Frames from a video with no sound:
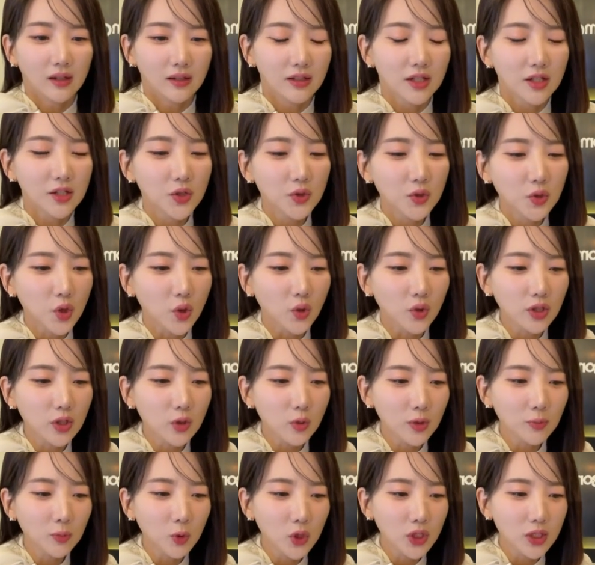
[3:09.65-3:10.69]
내년 경기
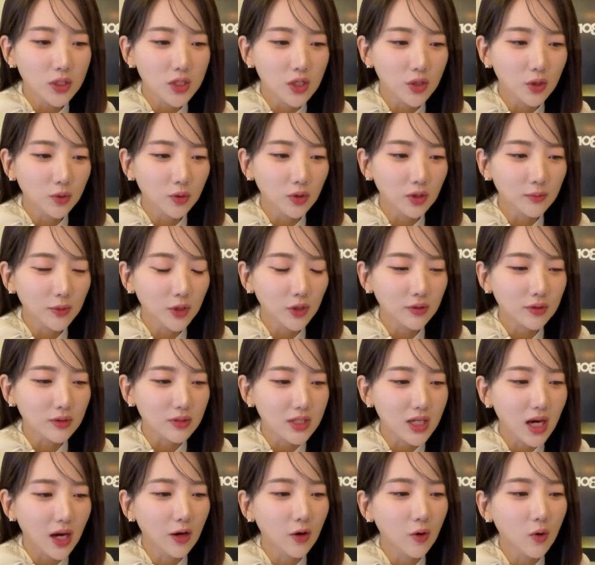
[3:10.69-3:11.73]
회복이 지연되면
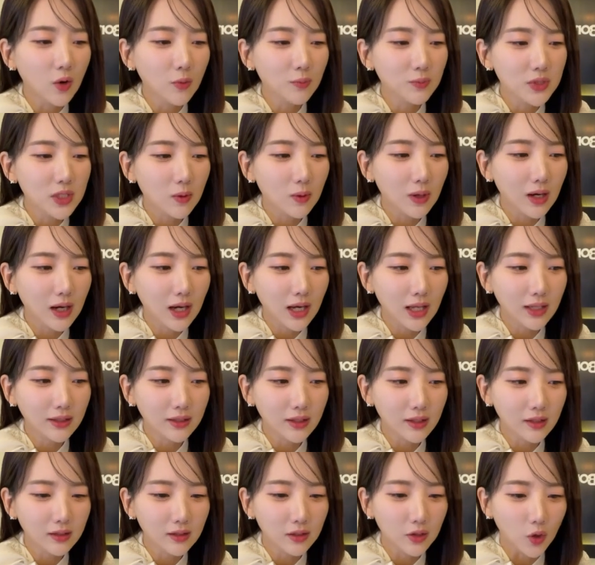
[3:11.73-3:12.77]
자영업자와
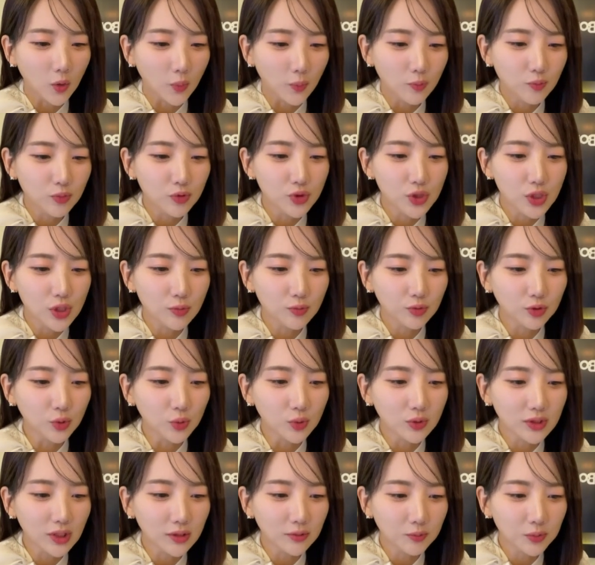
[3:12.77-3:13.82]
한계기업, 부실
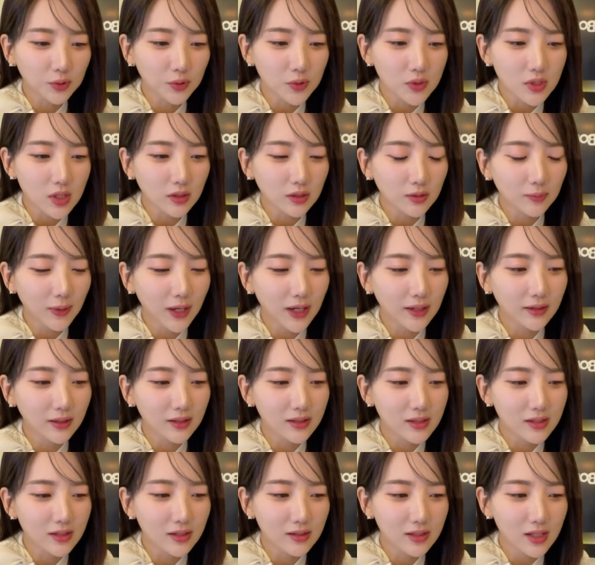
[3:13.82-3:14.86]
부동산 프로젝트
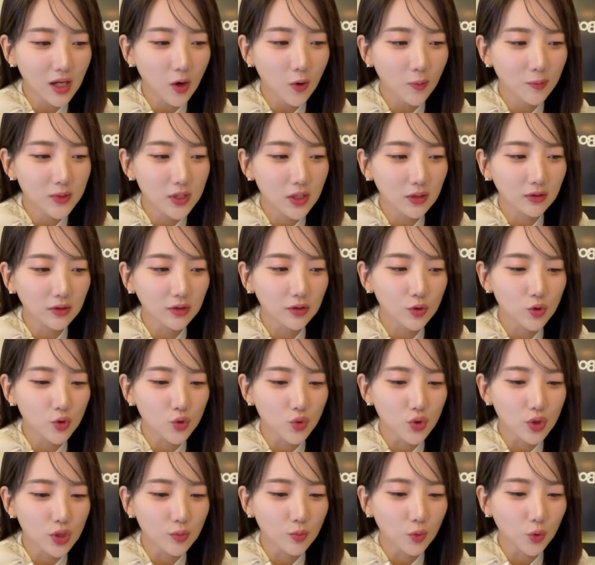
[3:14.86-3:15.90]
파이낸싱 사업장 등을
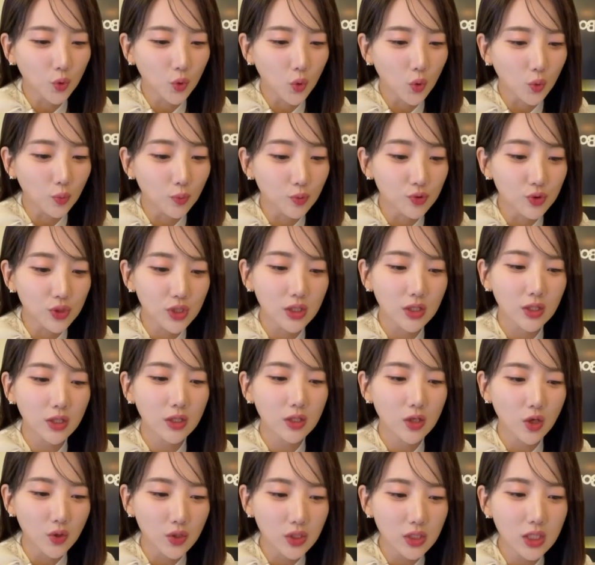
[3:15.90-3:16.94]
중심으로 부실이
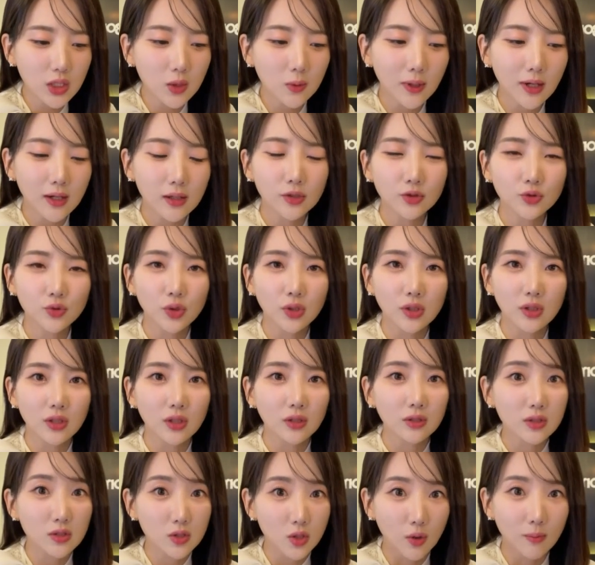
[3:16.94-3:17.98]
현실화할 수
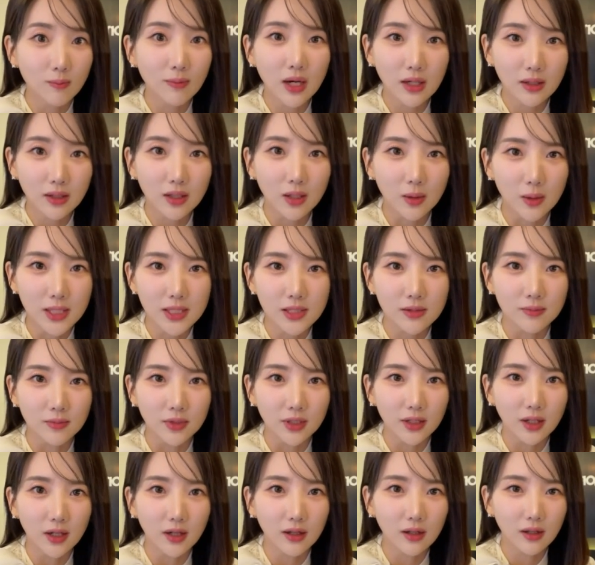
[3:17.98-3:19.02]
있다는 전망이
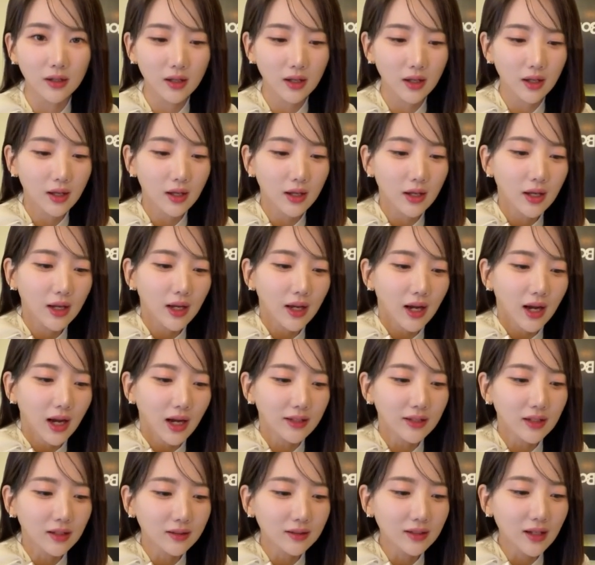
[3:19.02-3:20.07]
나왔습니다.
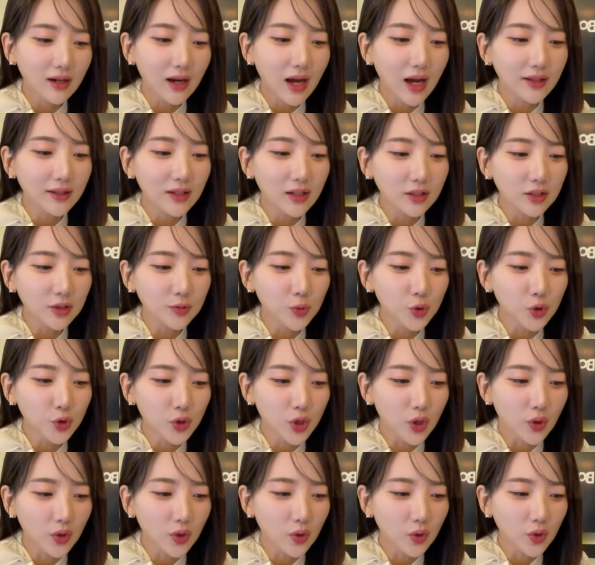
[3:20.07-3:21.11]
하나은행
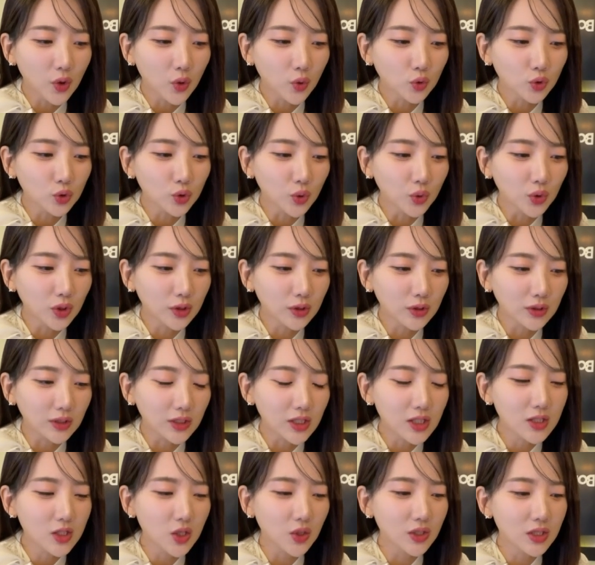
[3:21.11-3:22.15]
하나금융경영연구소는
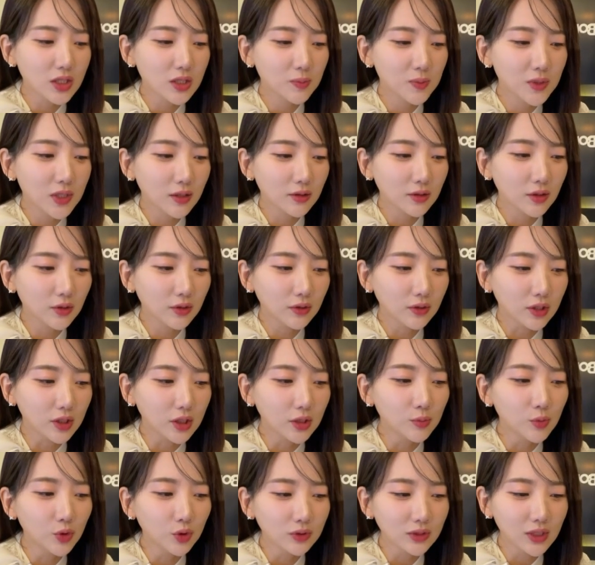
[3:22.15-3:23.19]
2024년
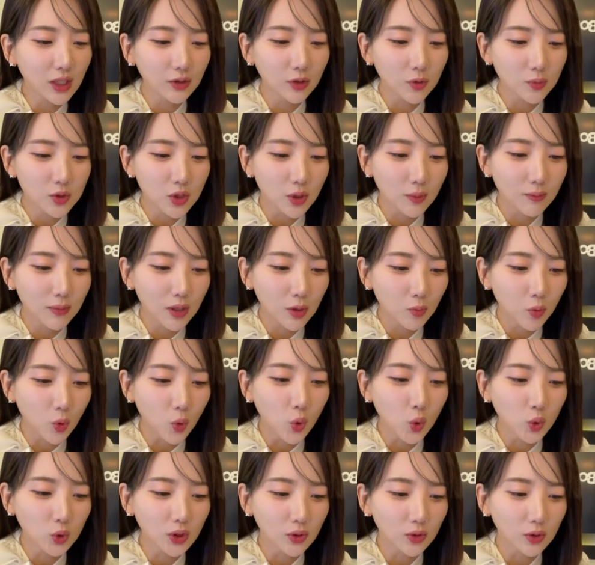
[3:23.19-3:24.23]
금융산업 전망
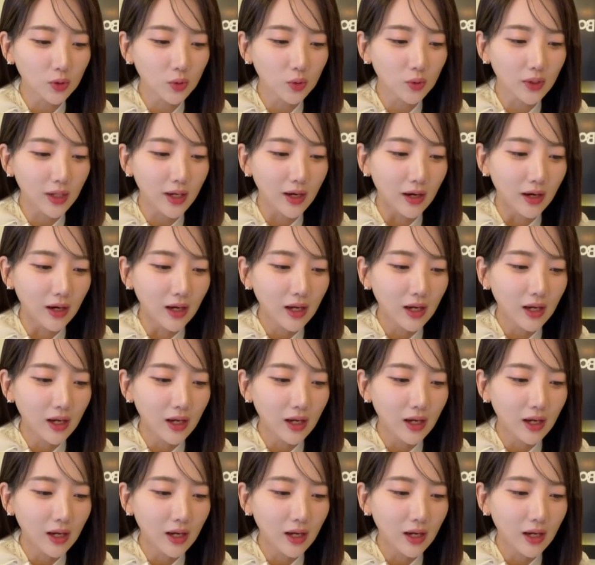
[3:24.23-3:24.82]
보고서를 통해